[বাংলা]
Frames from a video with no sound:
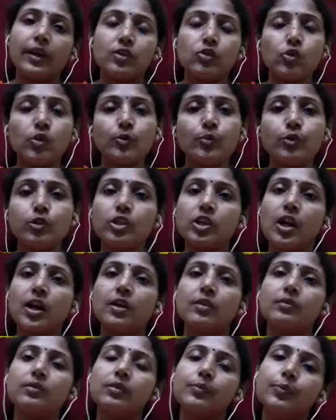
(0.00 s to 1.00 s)
জৈব
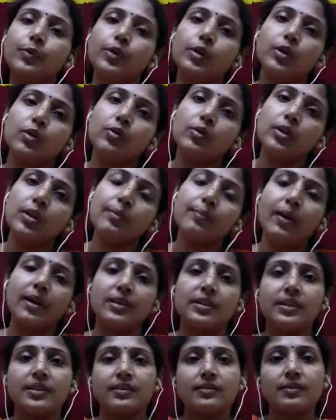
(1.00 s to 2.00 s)
সার প্রয়োগ করলে
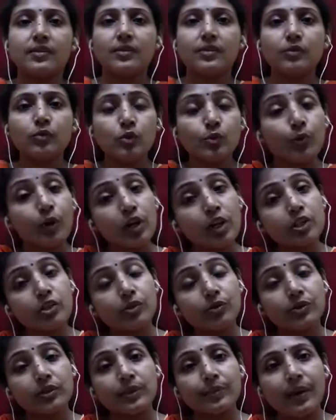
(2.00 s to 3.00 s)
মাটির উর্বরা
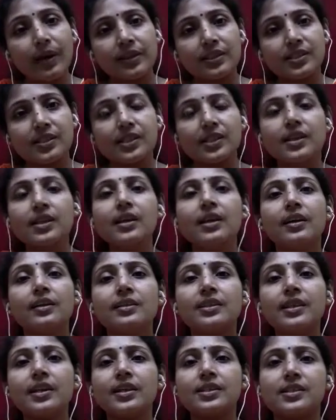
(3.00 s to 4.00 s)
শক্তি বাড়ছে
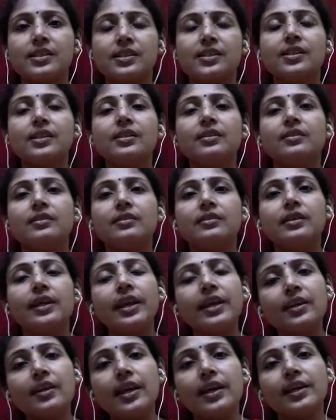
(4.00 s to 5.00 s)
ঠিক আছে
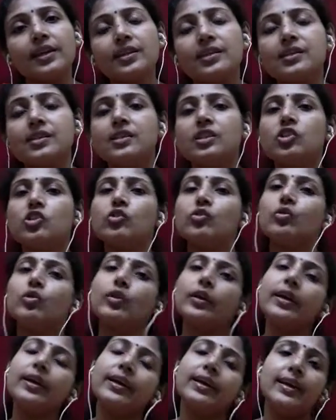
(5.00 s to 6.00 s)
এই এই
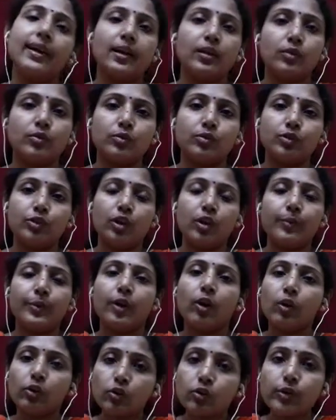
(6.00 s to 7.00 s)
জিনিসগুলোকে খেয়াল করতে হবে
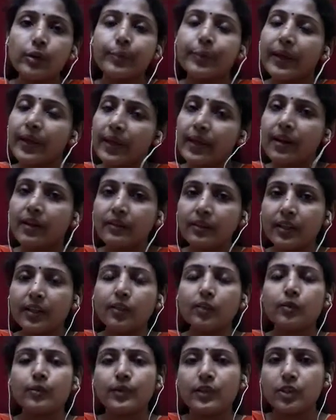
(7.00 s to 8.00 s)
অতএব এখান থেকে
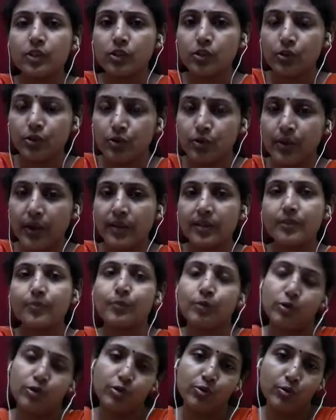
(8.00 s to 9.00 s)
তোমাদের ছোট্ট একটা
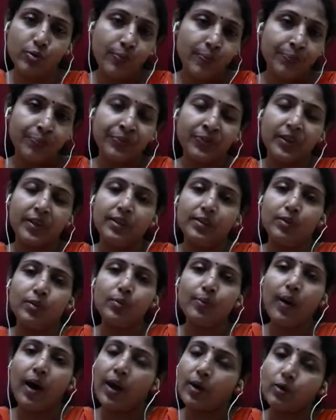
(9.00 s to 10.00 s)
প্রশ্ন কিন্তু
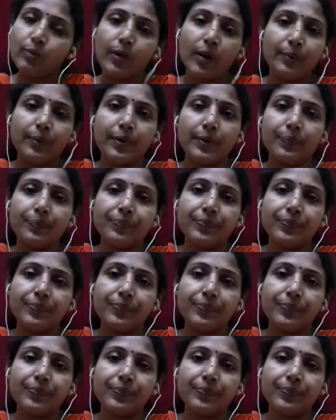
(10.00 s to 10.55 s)
ভালোভাবে